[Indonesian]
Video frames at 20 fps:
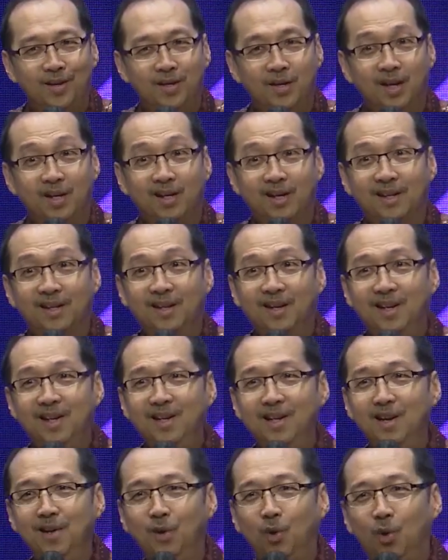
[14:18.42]
Dia
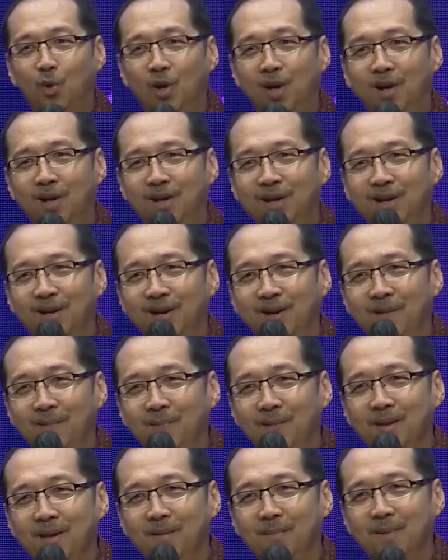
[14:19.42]
kekeringan rohani.
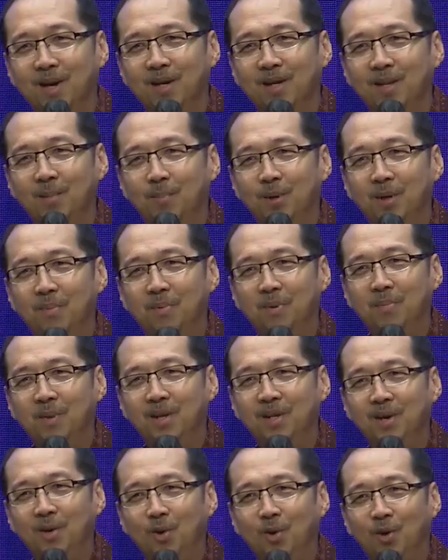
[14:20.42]
Makanya berapa
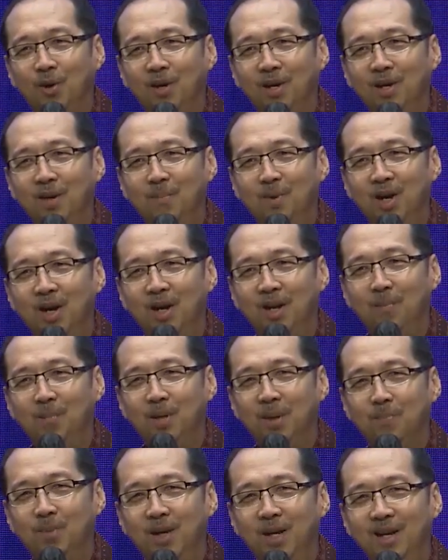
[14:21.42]
banyak orang yang
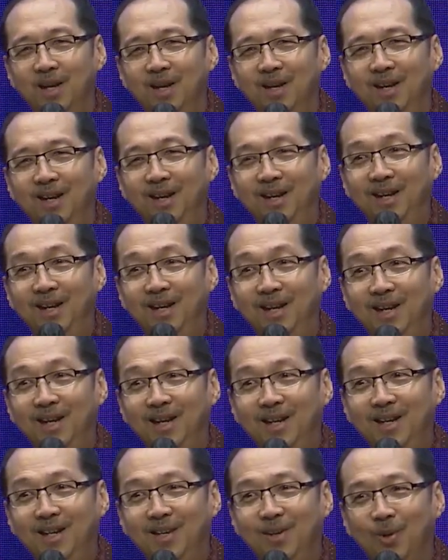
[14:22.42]
mengalami apa?
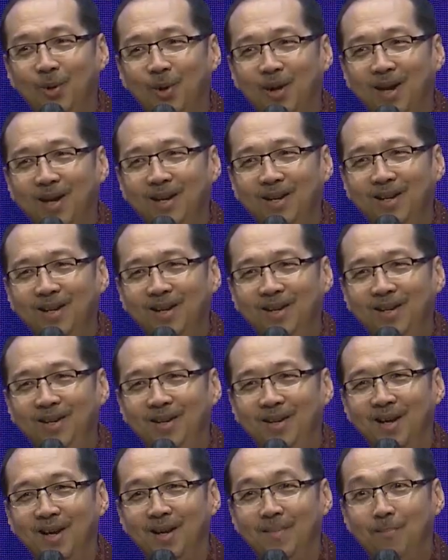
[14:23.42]
Kering rohani di
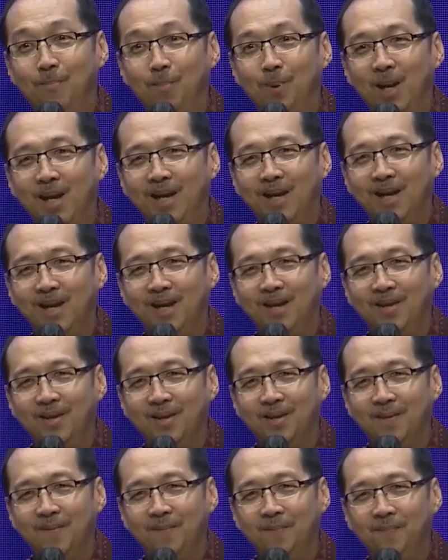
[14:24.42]
dalam
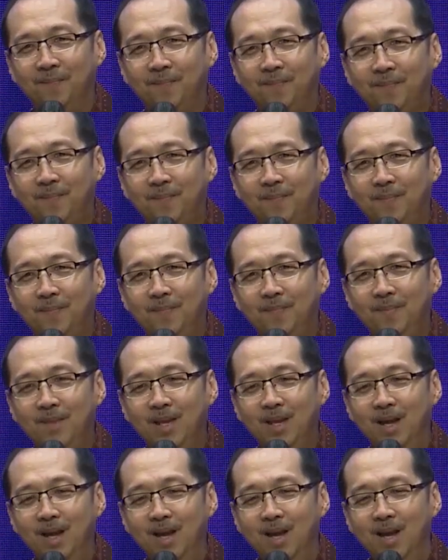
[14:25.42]
pelayanannya.
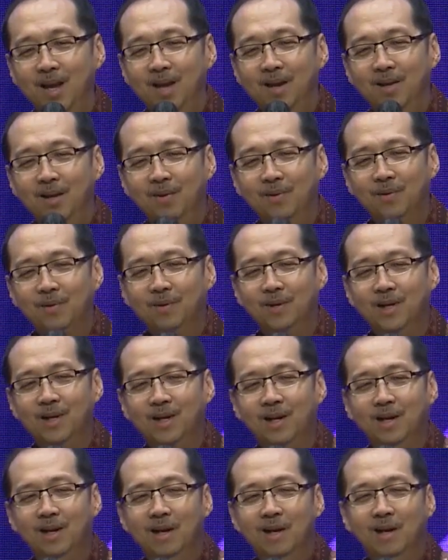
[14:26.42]
Dan
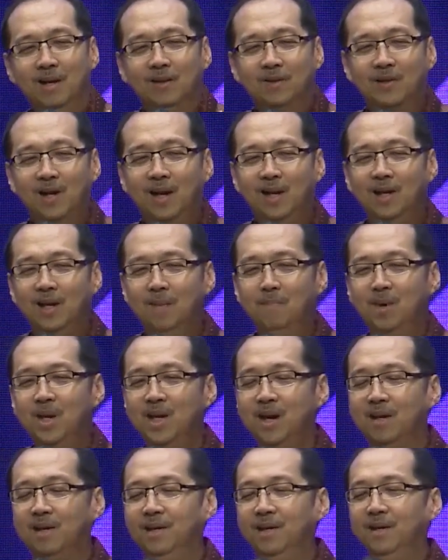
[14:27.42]
saudara, saya
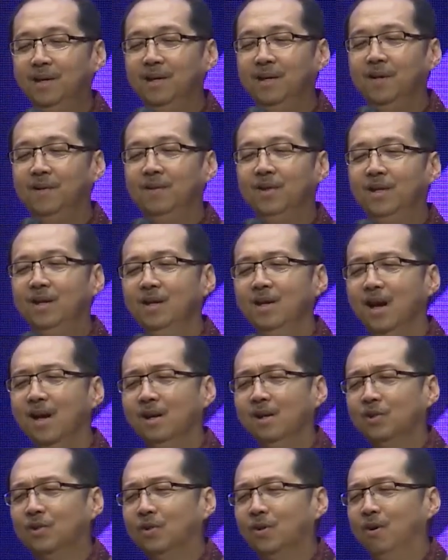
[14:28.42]
meyakini
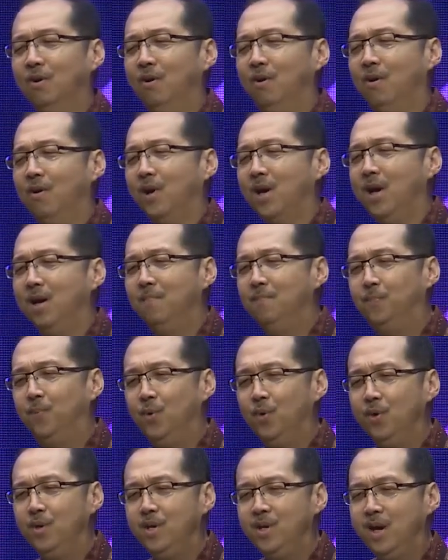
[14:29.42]
tidak ada seorang
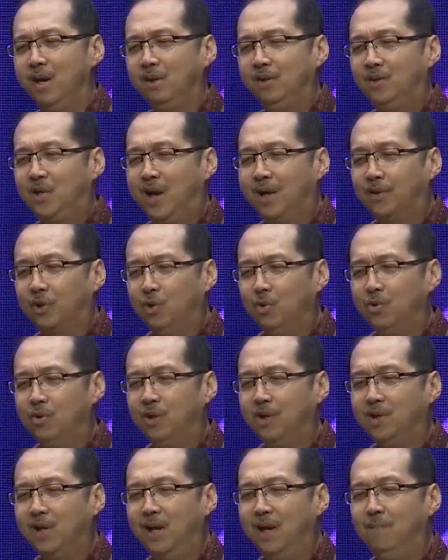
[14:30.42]
pun yang jatuh
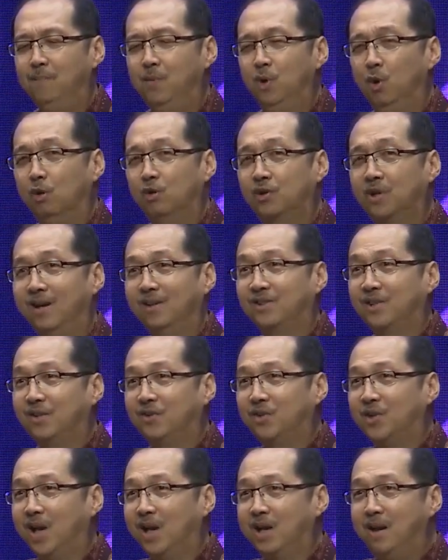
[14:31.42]
ke dalam dosa
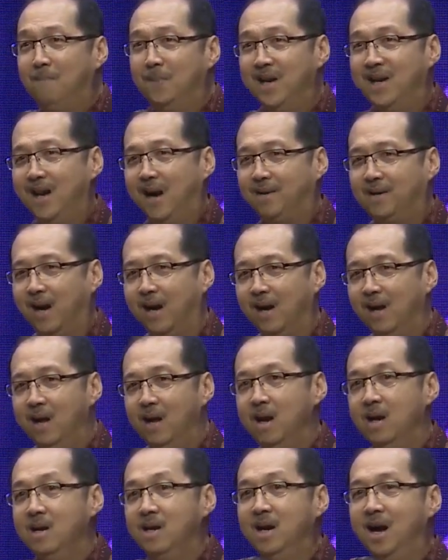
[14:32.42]
secara
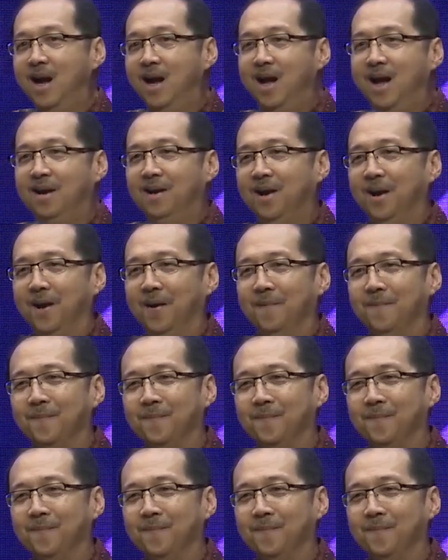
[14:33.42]
mendadak. Nggak ada.